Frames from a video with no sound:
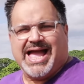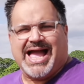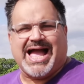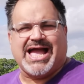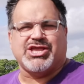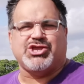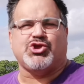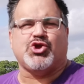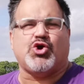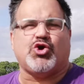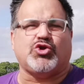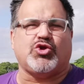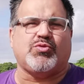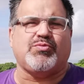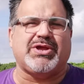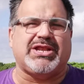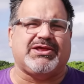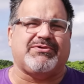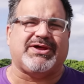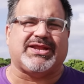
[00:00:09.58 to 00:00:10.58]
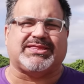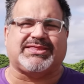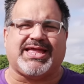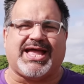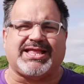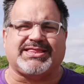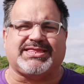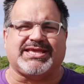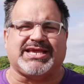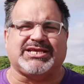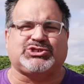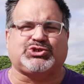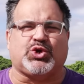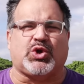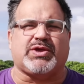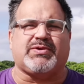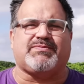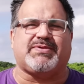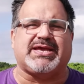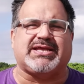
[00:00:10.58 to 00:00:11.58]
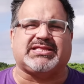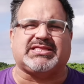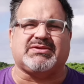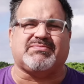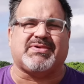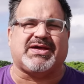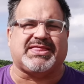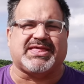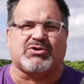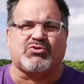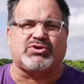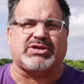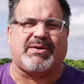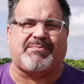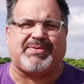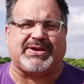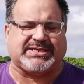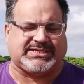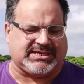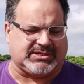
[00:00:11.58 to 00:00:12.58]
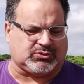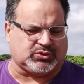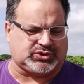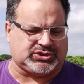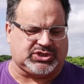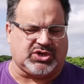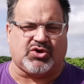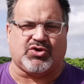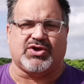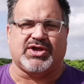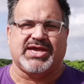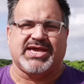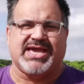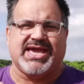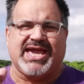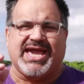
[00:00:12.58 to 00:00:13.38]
Añoro mi libertad y soy víctima de una persecución.